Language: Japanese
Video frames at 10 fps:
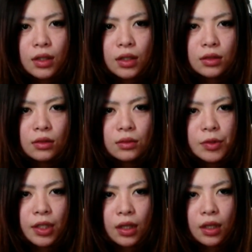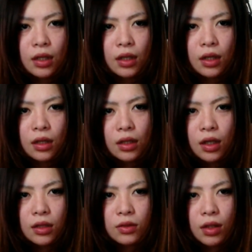これは議事堂向けだから
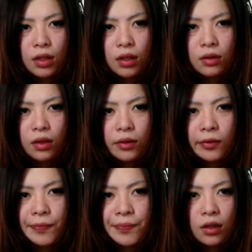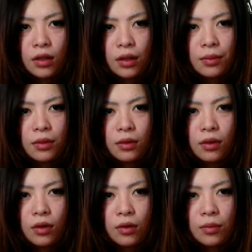箇条書きで言うけど池
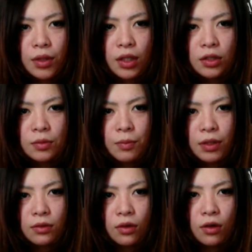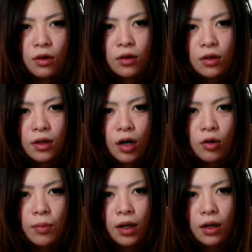袋ーダッシュパルコ
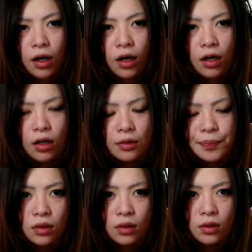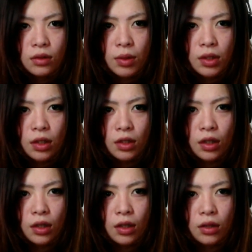青パーカー渋谷
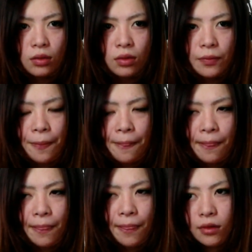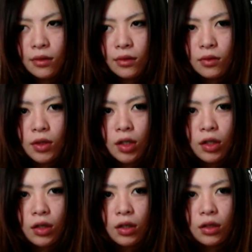センター街の洋
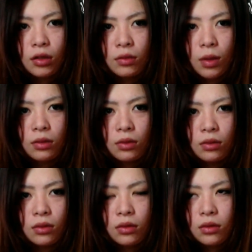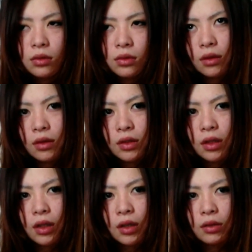画が流れてるバーと
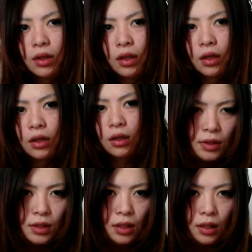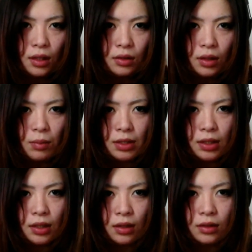品川の家品川の家
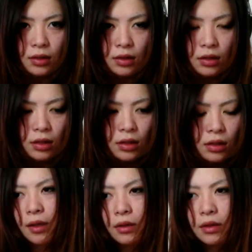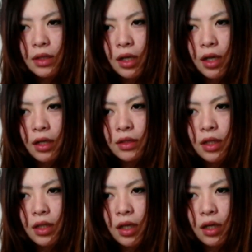まず最悪って早く
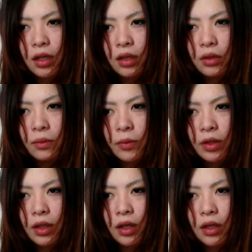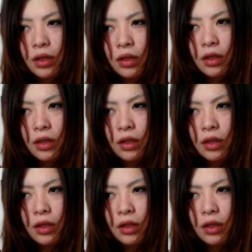死なねえかなって思ってた